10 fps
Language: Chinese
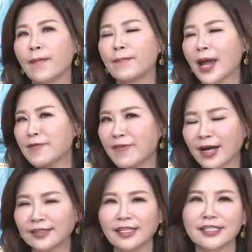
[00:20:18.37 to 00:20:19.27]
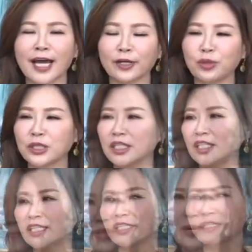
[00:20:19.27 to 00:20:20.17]
卖房地产，或者
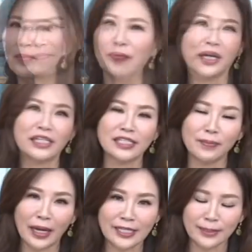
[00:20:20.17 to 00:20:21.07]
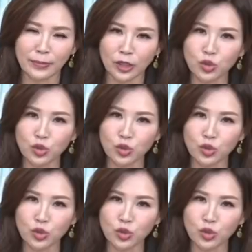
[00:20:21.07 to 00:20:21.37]
你是不管你是卖什么，